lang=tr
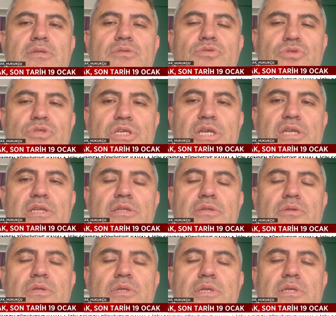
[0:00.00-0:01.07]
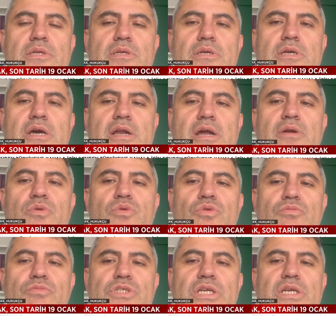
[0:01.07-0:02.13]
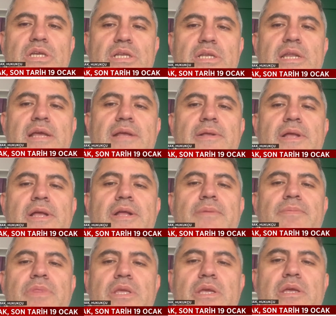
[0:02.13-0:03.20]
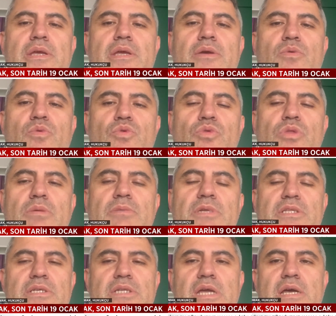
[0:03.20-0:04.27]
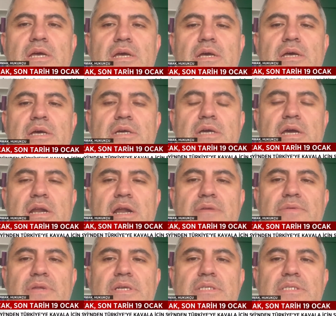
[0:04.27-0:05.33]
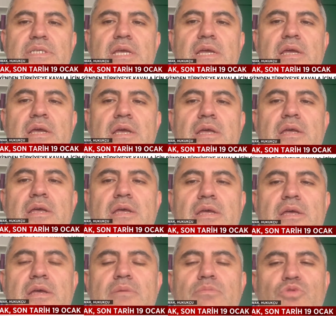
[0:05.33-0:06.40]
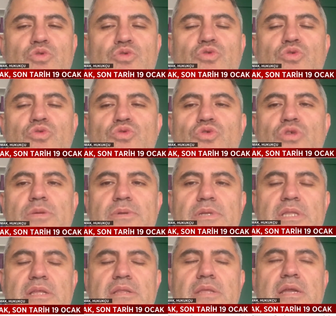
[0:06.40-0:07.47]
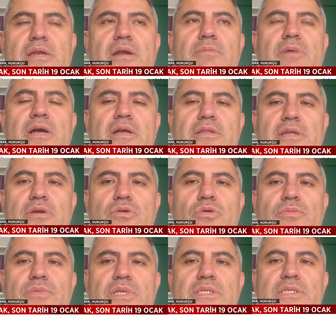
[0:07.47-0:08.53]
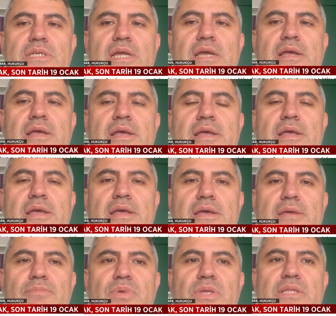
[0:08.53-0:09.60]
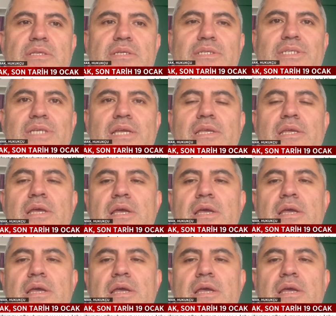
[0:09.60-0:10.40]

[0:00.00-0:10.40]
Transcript: Türkiye'nin e, karara uygun bir şekilde e, uygulamadığına karar verirse e, bunun sonucuyla birlikte tekrar Bakanlar Komitesi'ne bildirecek.